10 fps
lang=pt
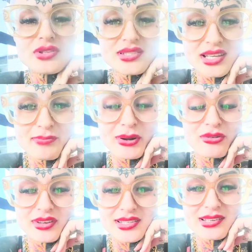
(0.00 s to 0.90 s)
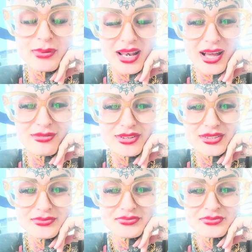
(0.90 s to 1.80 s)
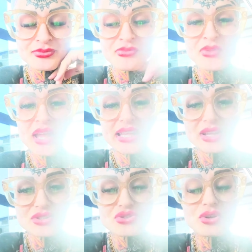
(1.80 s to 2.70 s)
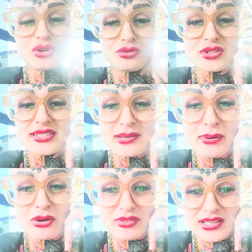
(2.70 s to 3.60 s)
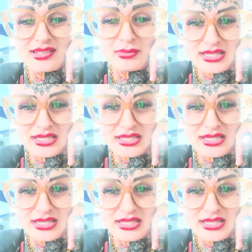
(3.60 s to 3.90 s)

você para ouvir essa palavra. Deus escolheu você para ouvir esta